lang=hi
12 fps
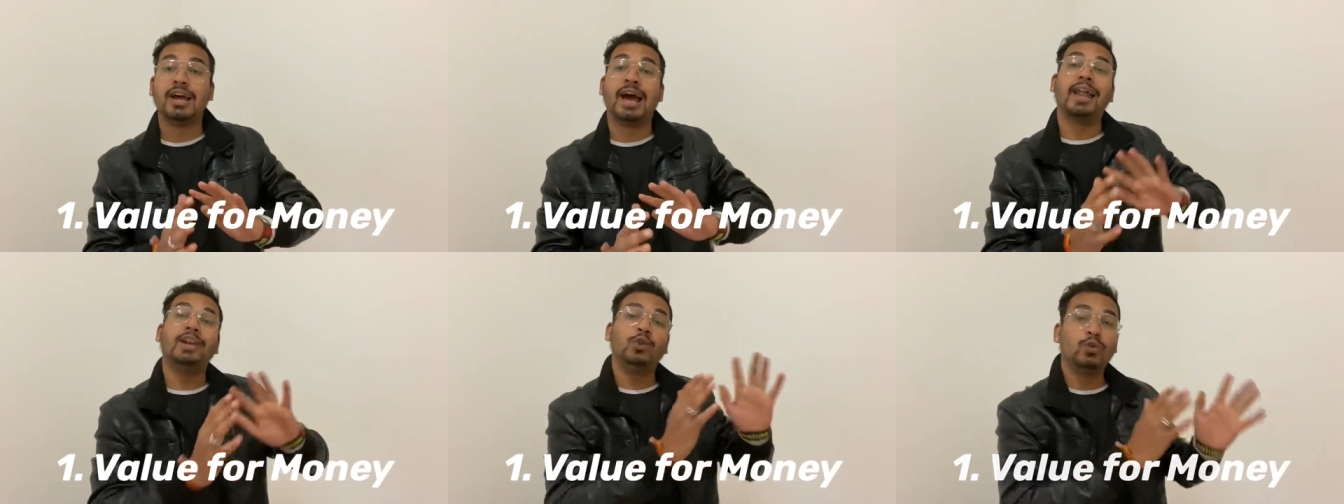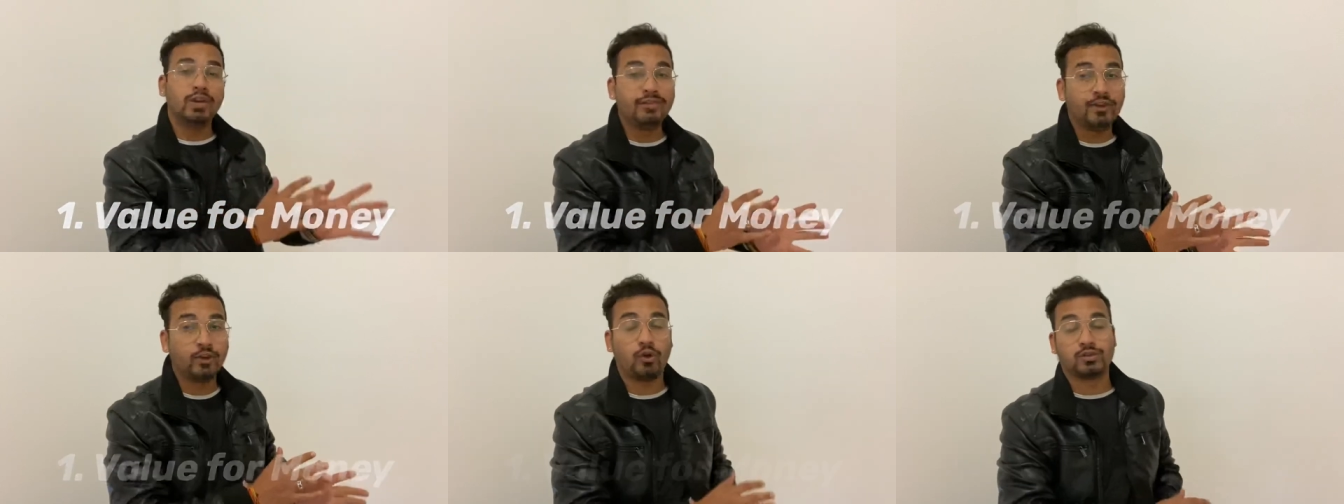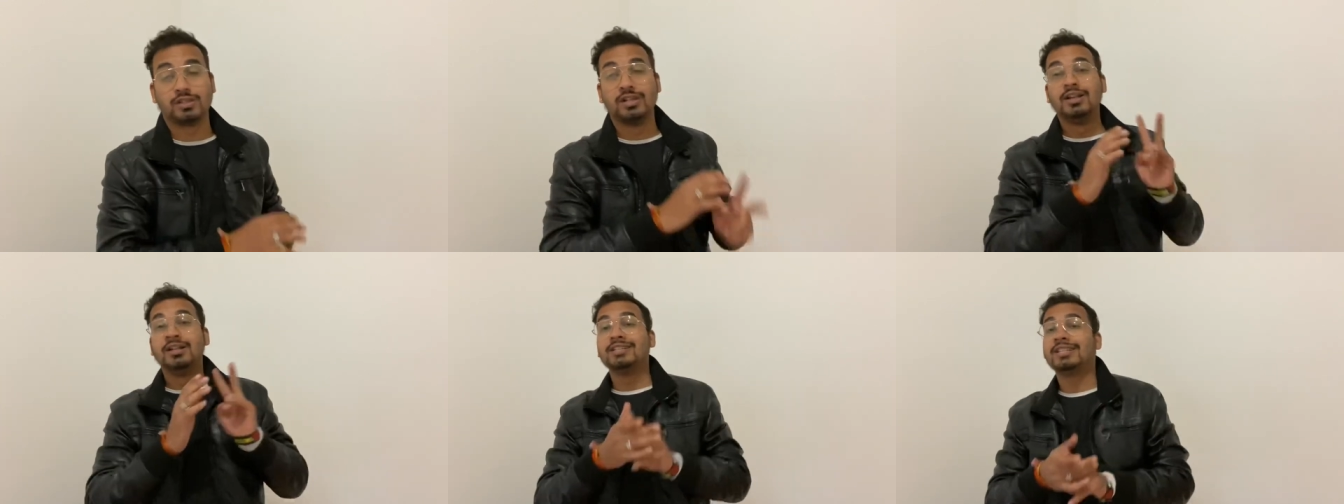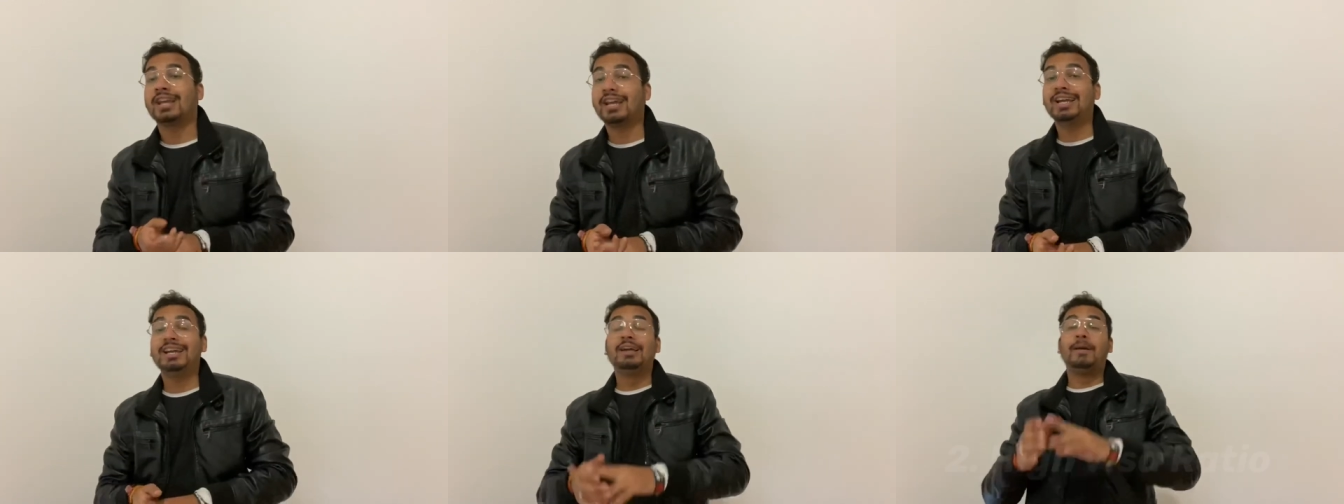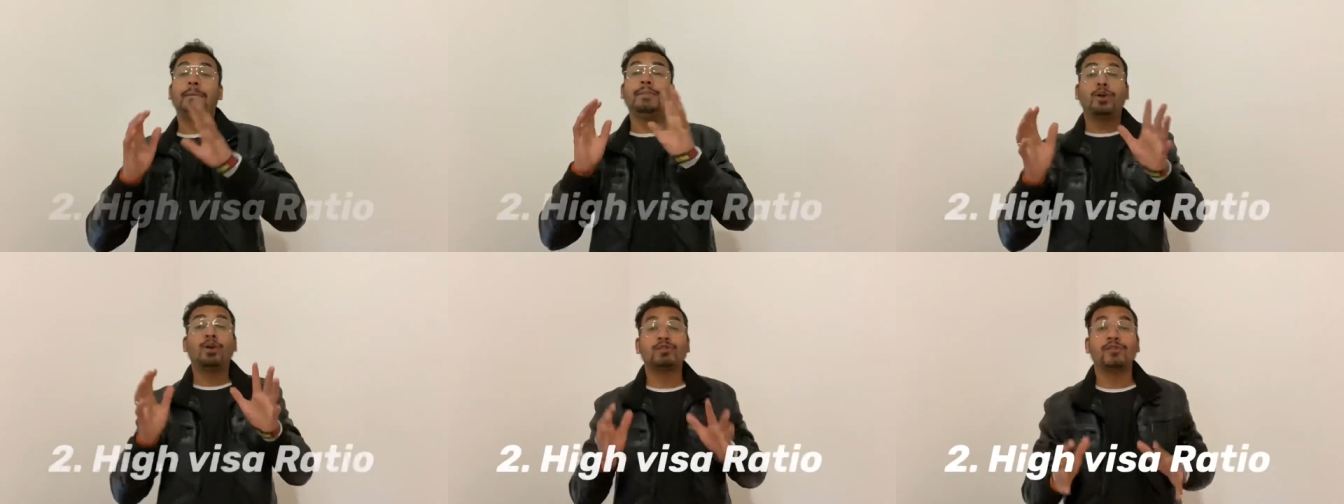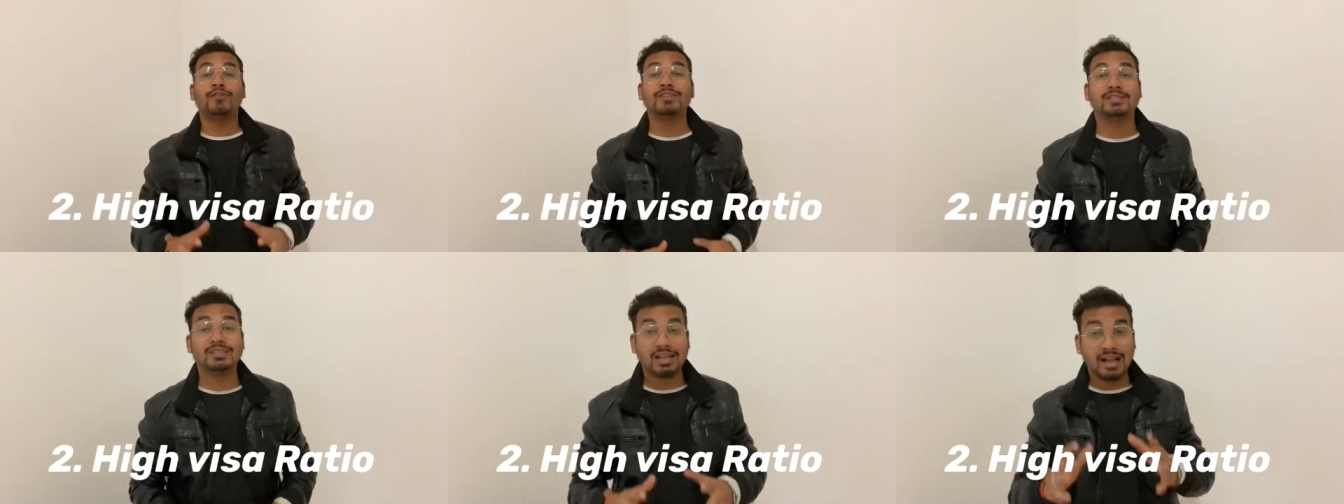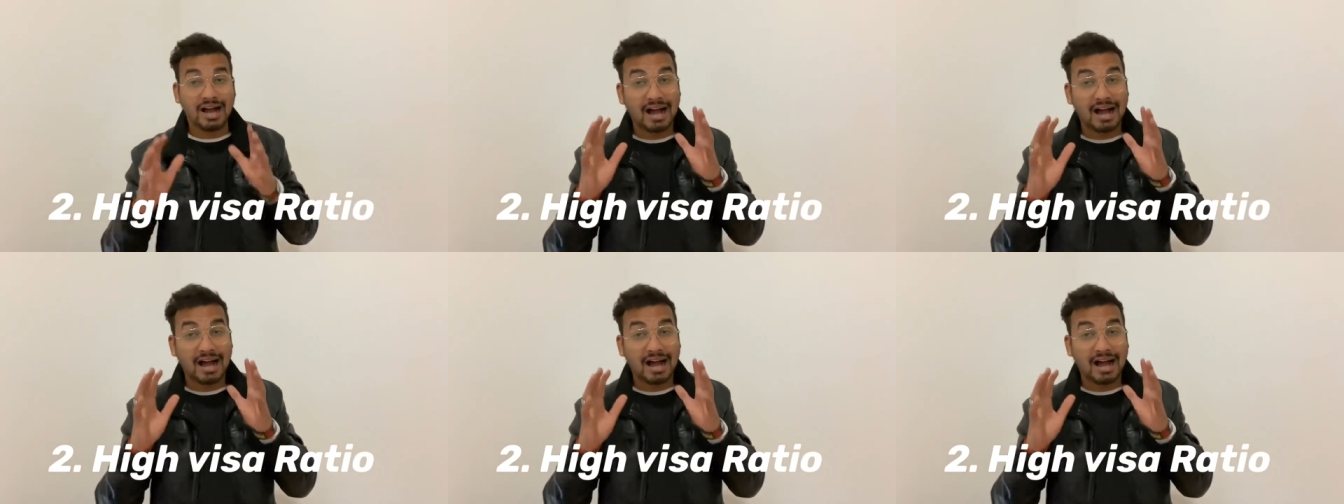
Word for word: एंड लो लिविंग कॉस्ट सेकेंड बिकॉज ऑफ इट्स